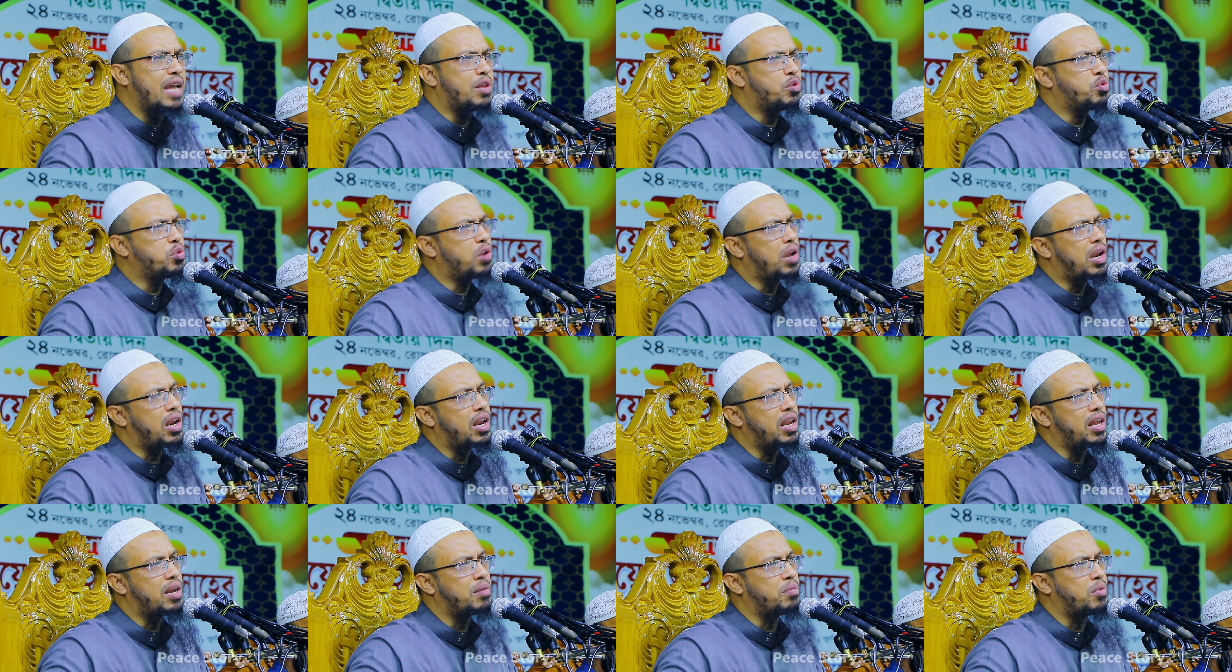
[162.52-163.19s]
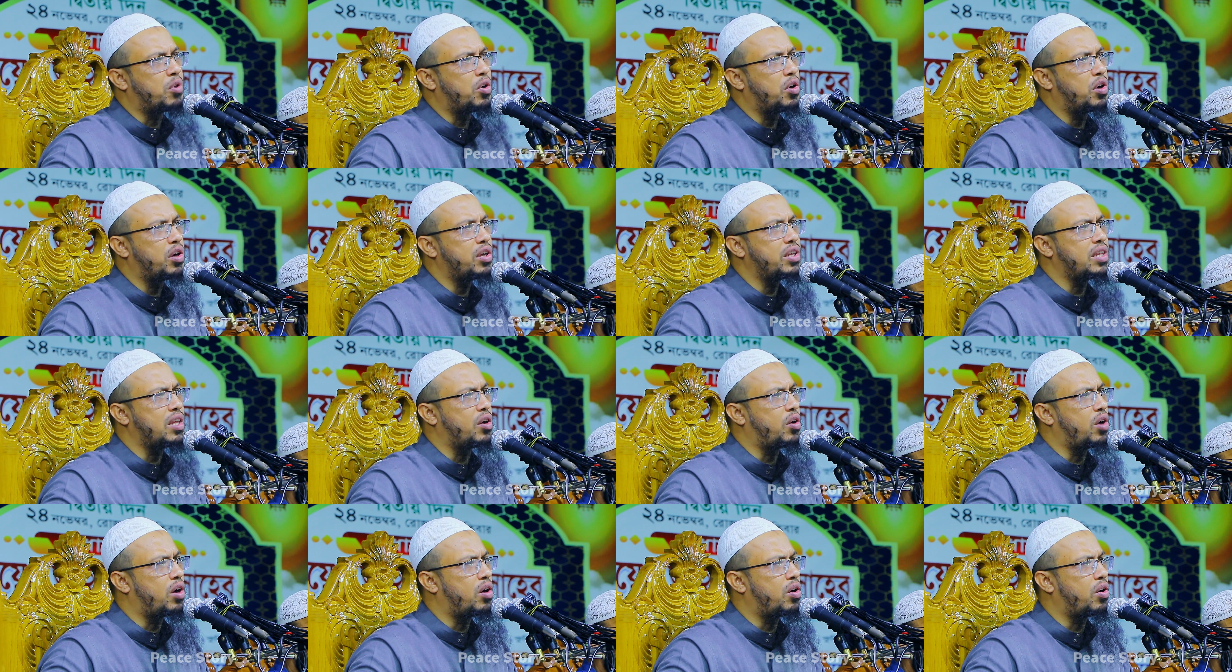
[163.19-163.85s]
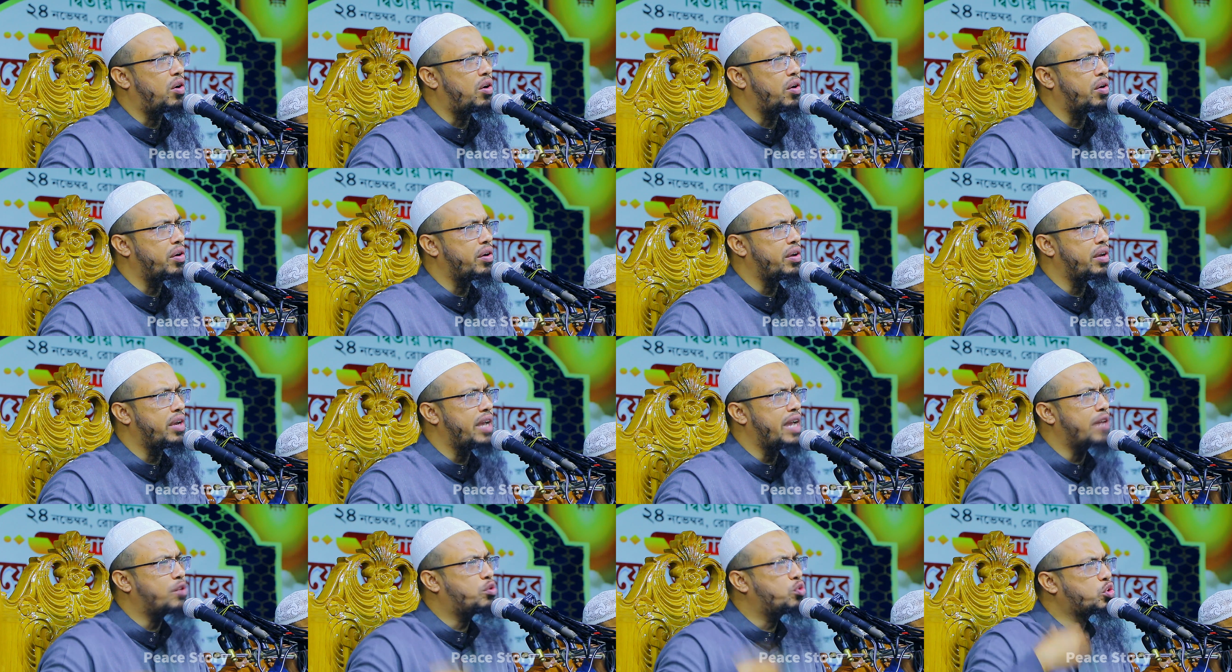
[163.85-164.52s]
এত আল্লাহর ভয় দেওয়া হয়
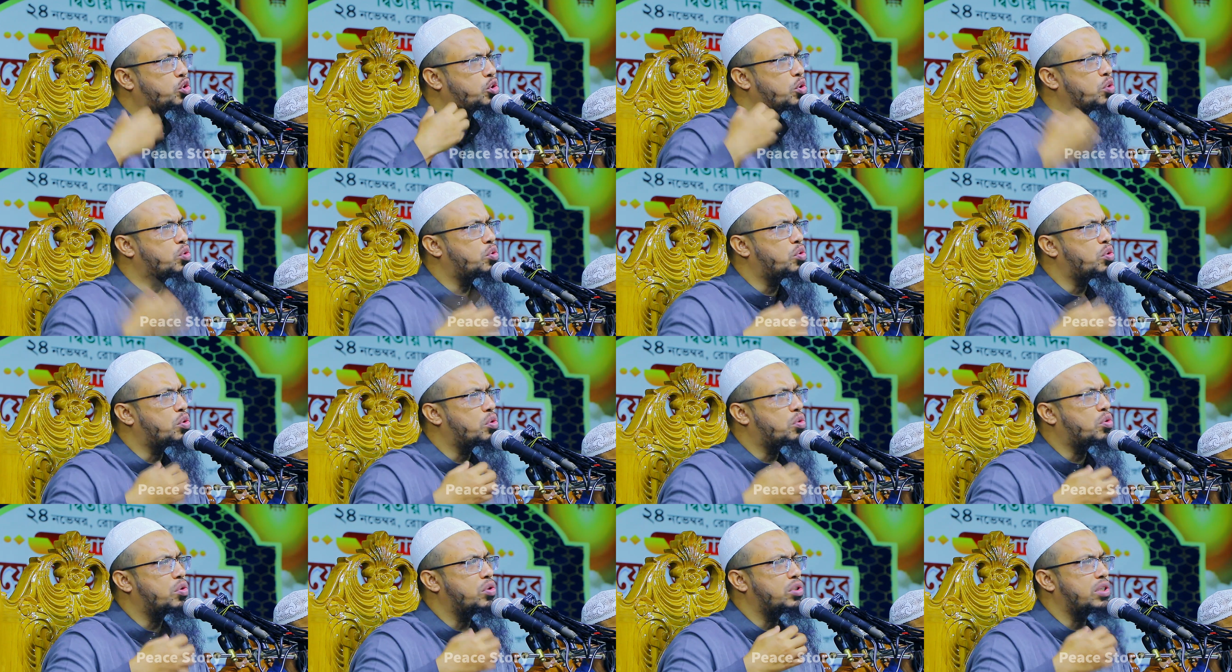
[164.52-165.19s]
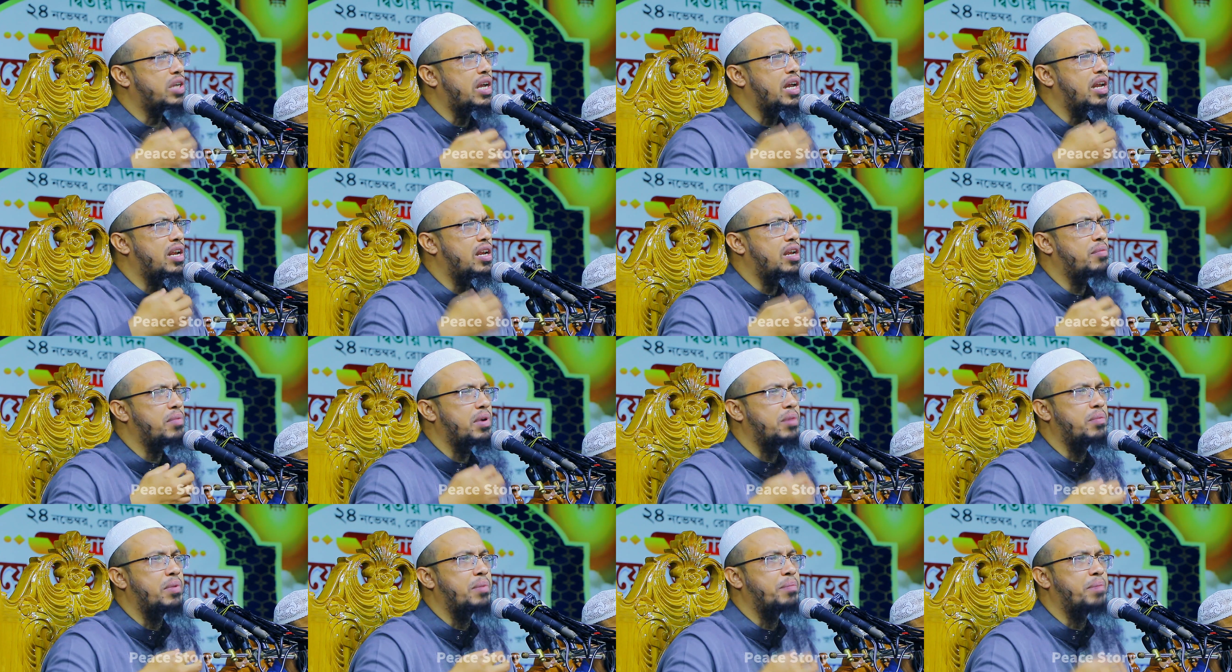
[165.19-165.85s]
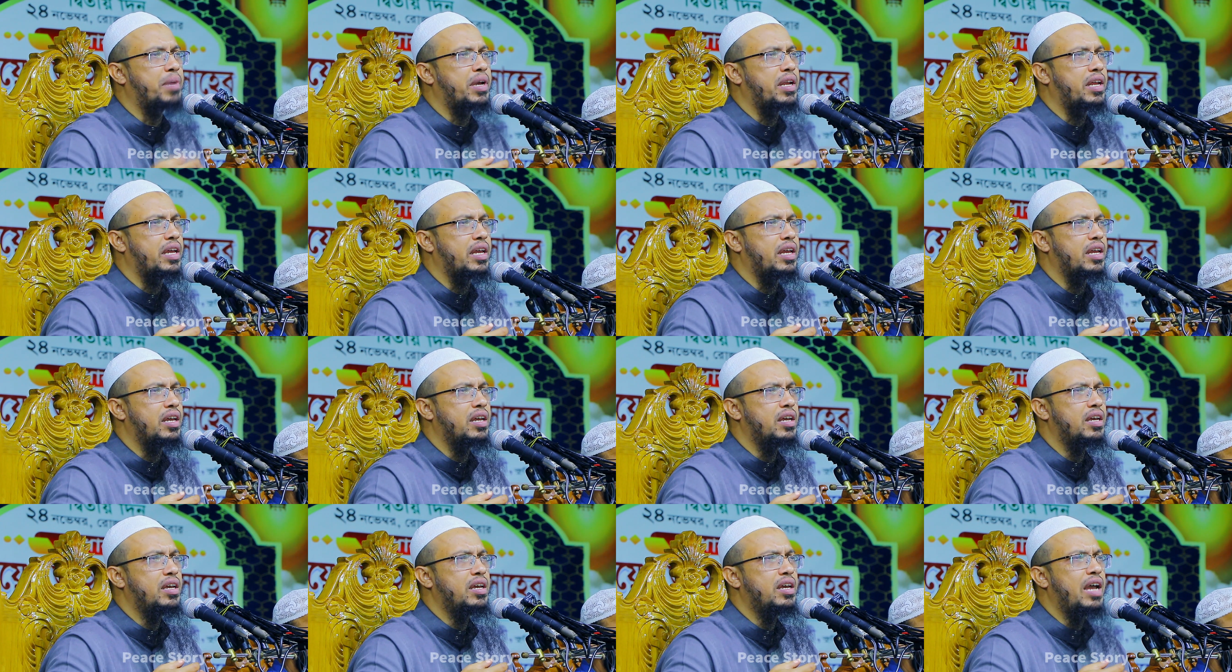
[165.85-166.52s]
এত সতর্ক জাহান্নামের ব্যাপারে
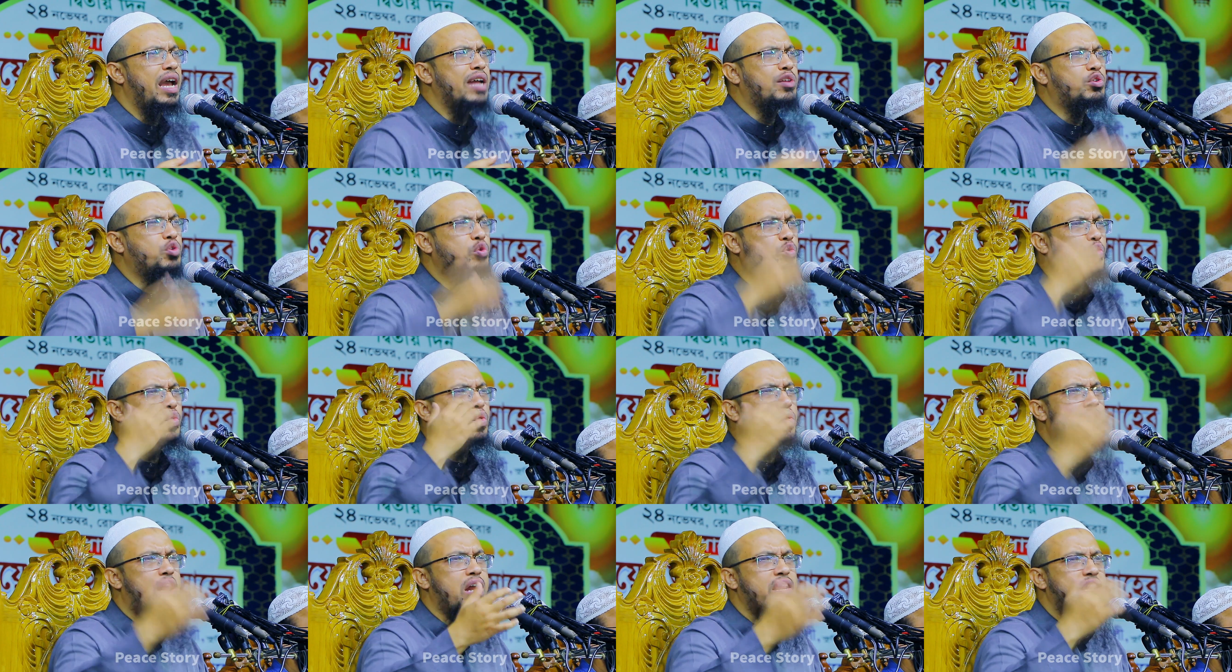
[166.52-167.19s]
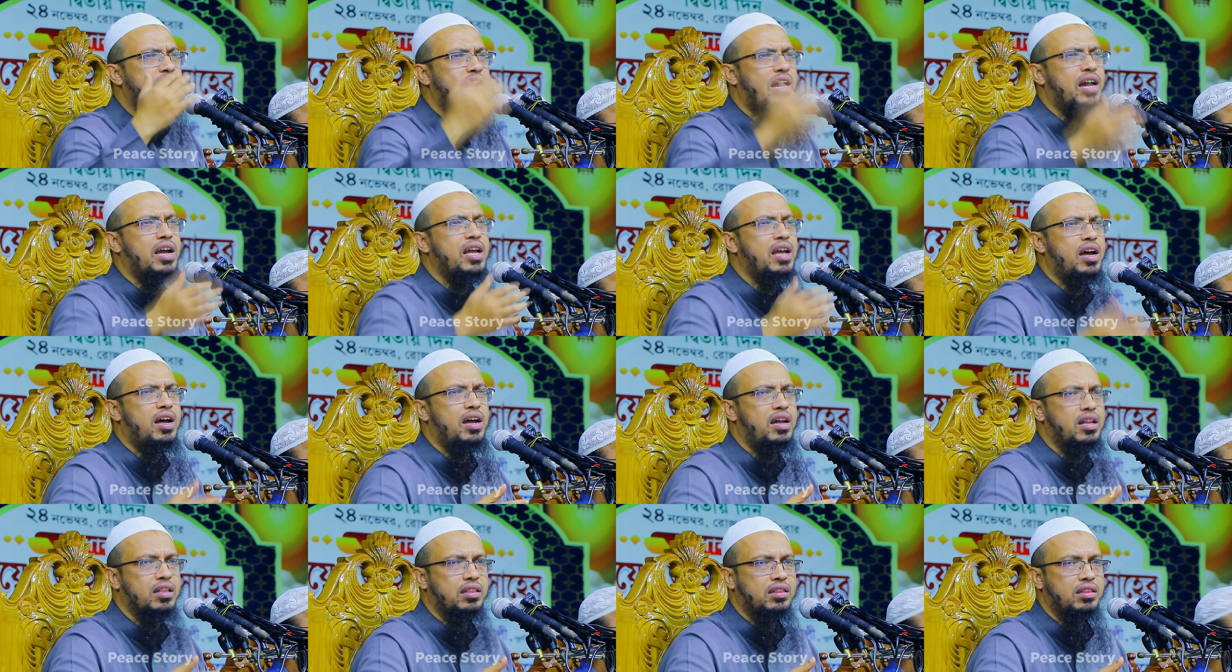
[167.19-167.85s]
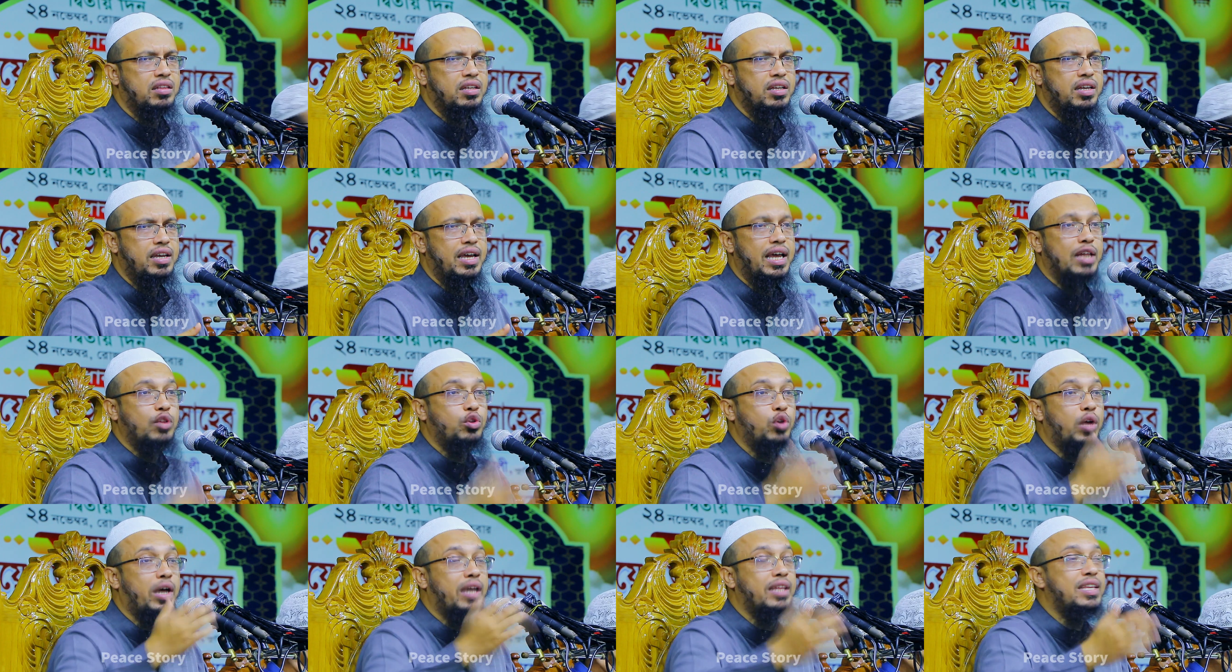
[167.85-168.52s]
এত কোরআনের আয়াত
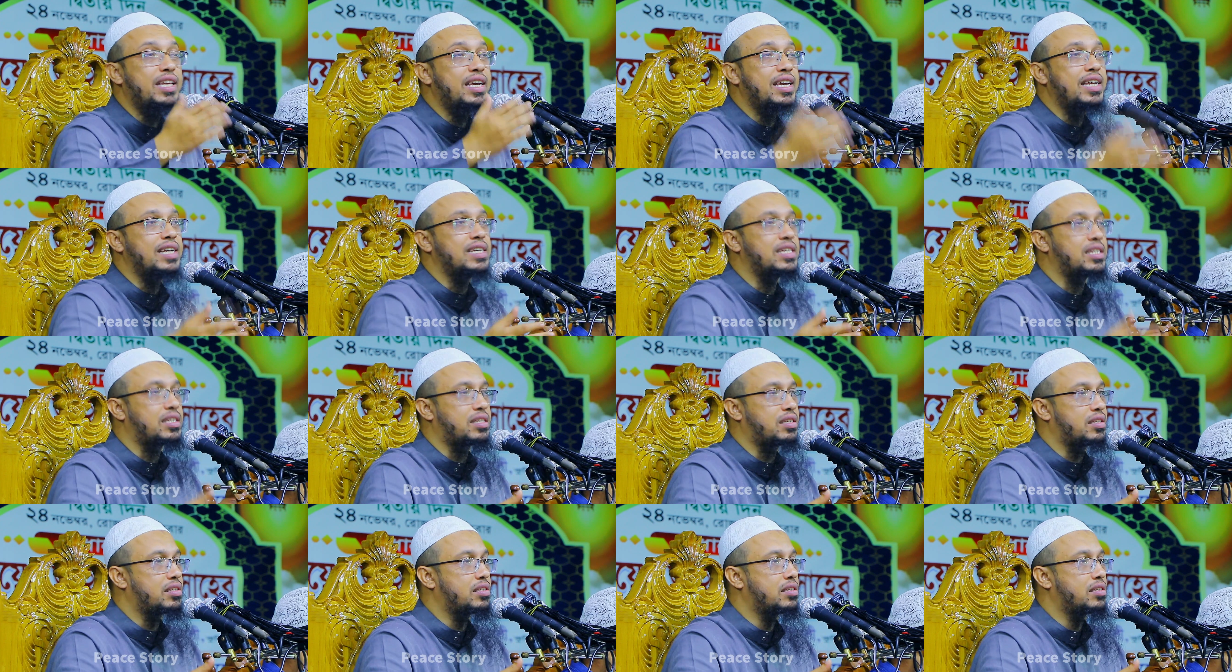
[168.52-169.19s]
এত হাদিস